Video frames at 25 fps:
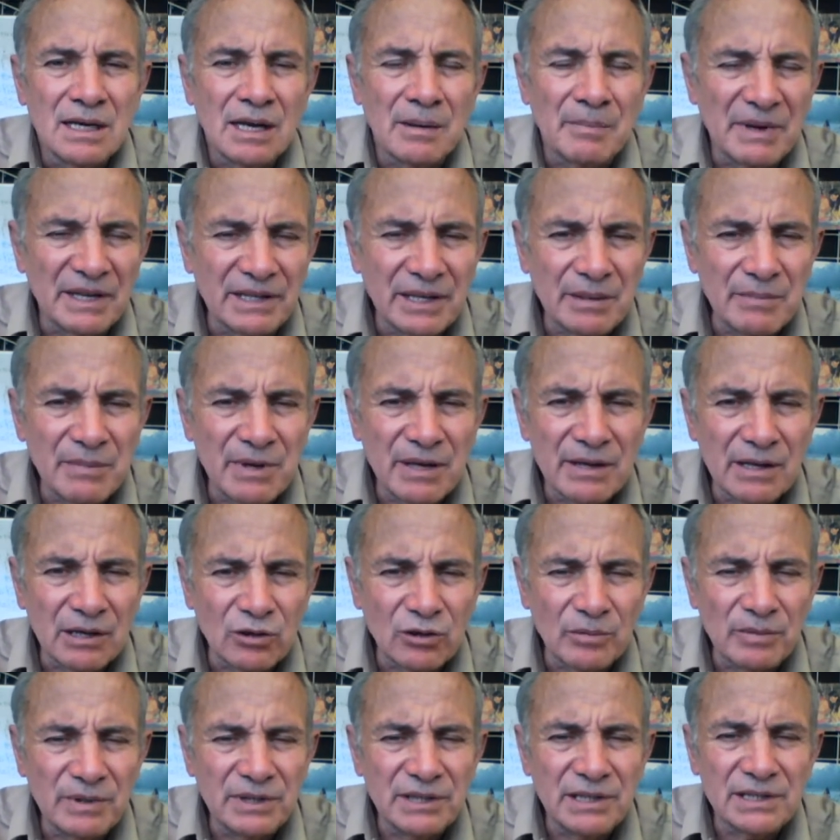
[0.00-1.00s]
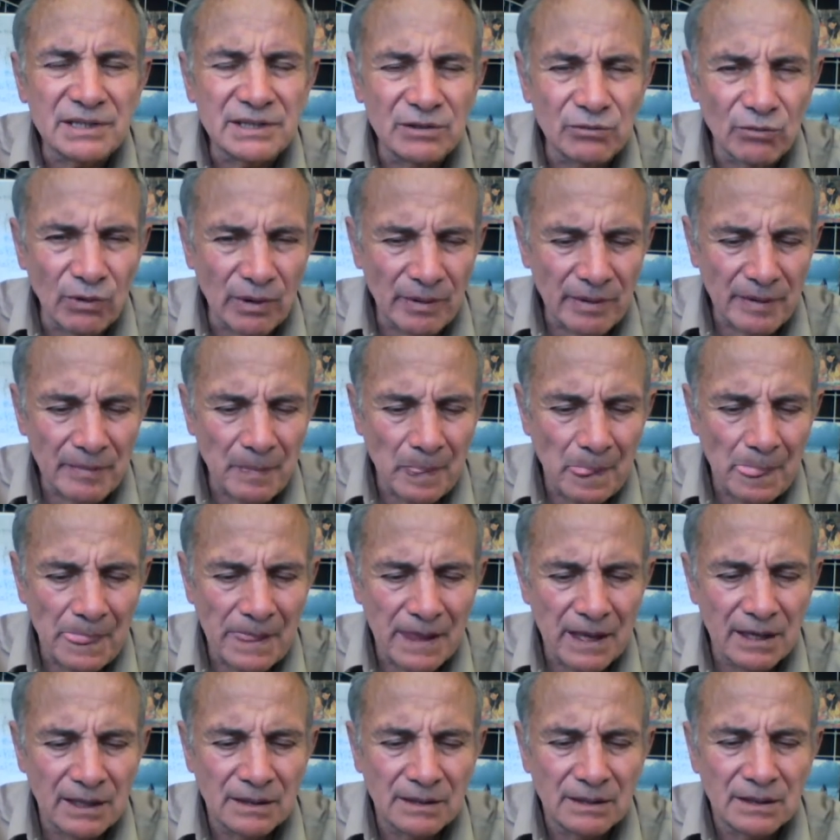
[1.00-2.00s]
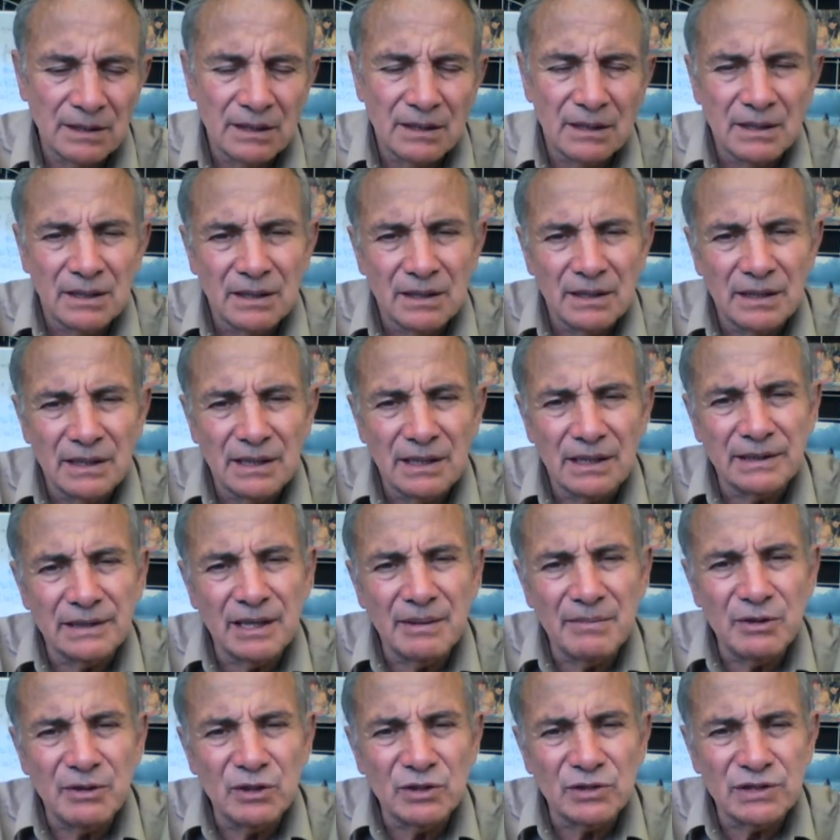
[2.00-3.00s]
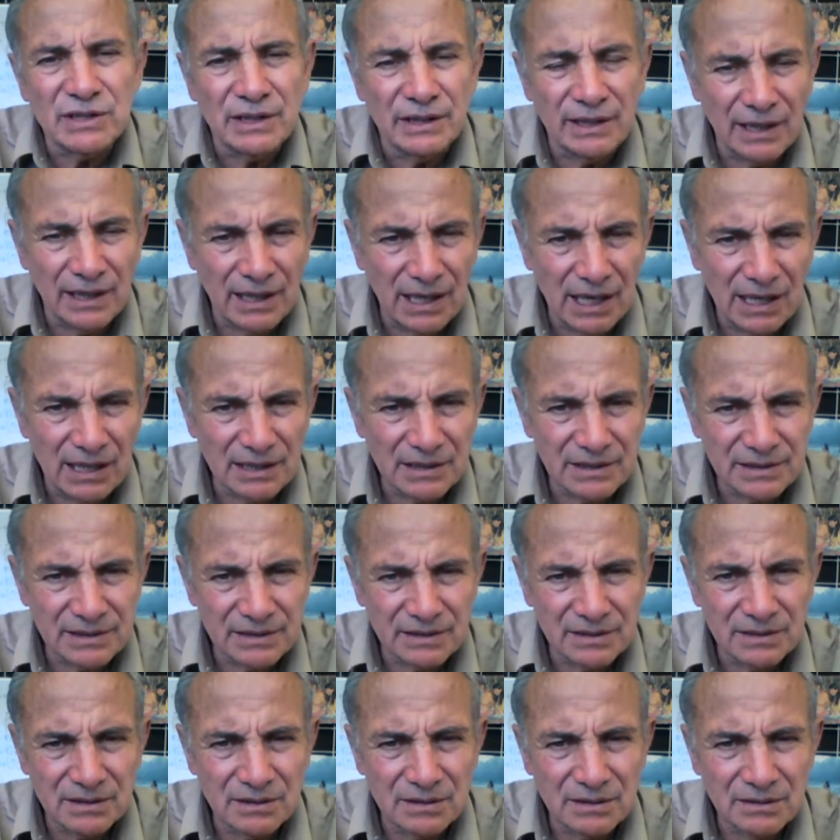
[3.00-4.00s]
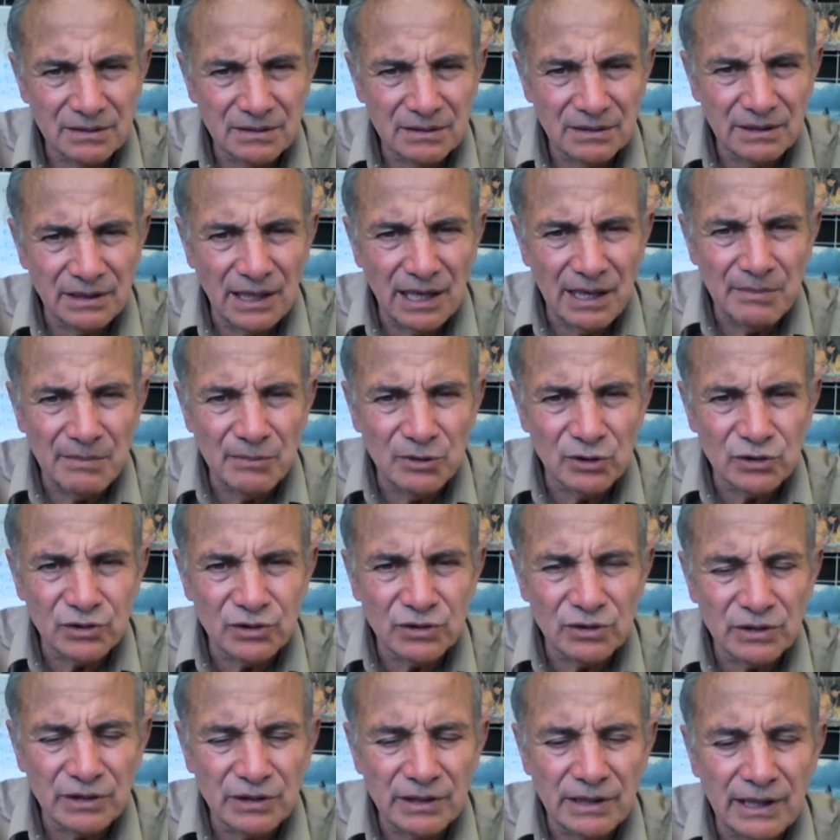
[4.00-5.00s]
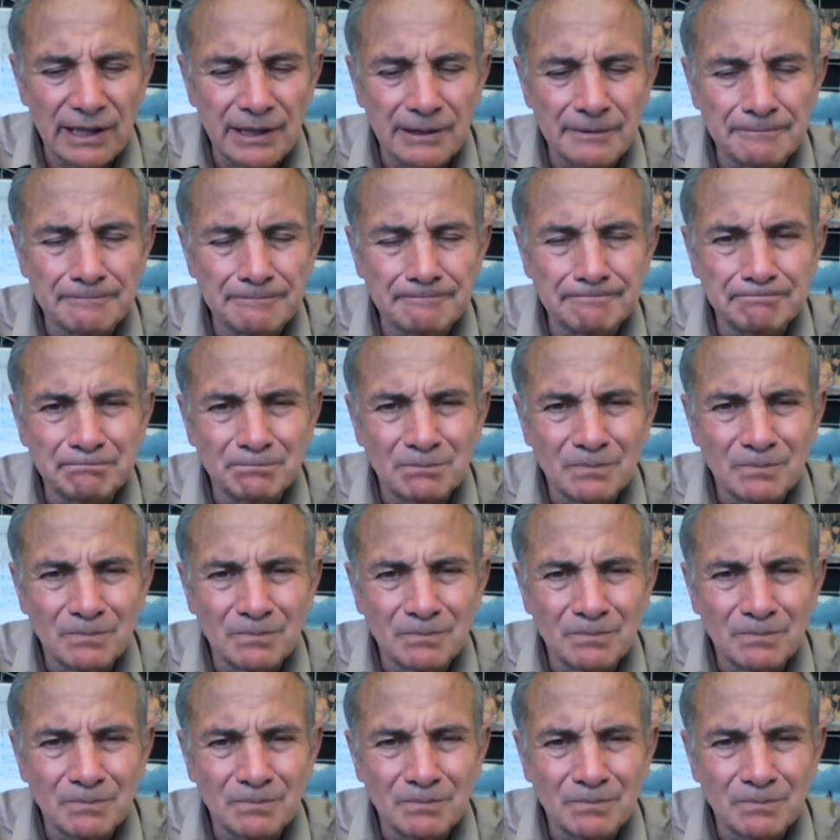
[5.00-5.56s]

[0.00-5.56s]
la pandemia del COVID-19. En términos generales, diremos que